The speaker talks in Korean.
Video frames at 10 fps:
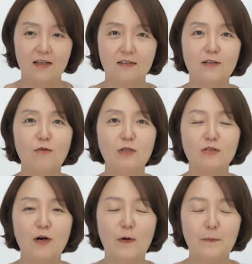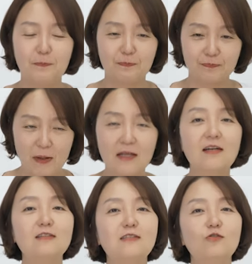그러면서
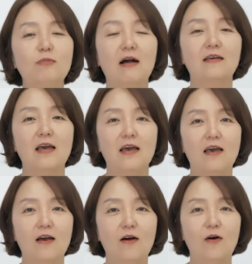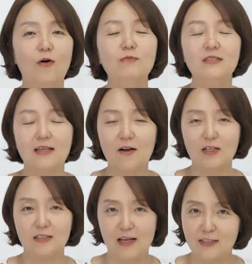받아들일 수밖에 없는
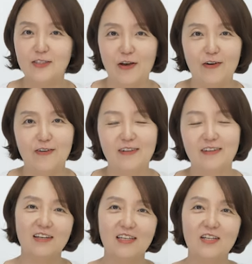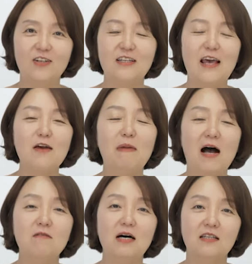상황이 됐어요. 이렇게 내
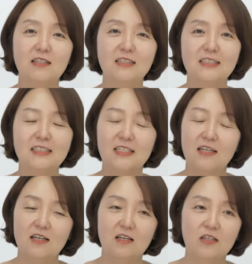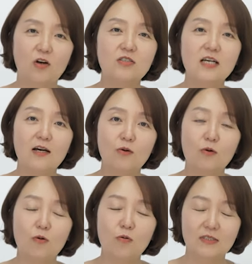마음 안에는
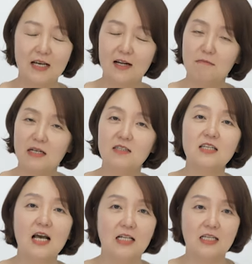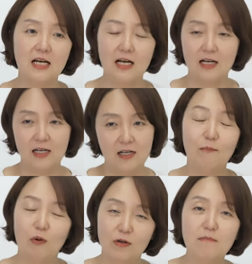여자로 사랑받는 게 아니라
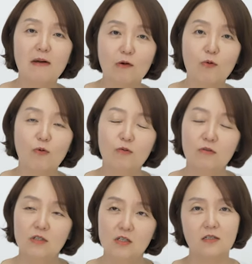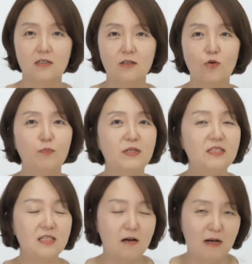버림받고 그리고
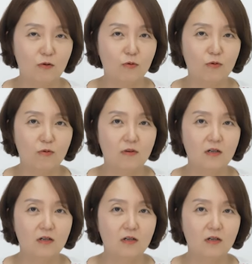비참하고